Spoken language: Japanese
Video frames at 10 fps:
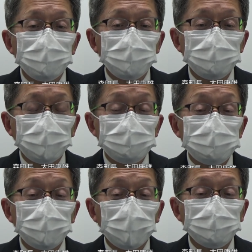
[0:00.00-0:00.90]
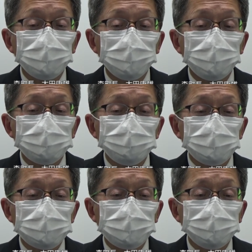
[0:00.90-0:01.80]
森町
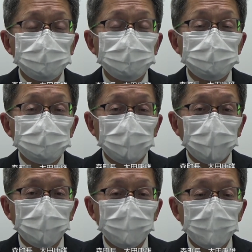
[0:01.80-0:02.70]
アットホームプロジェクトとして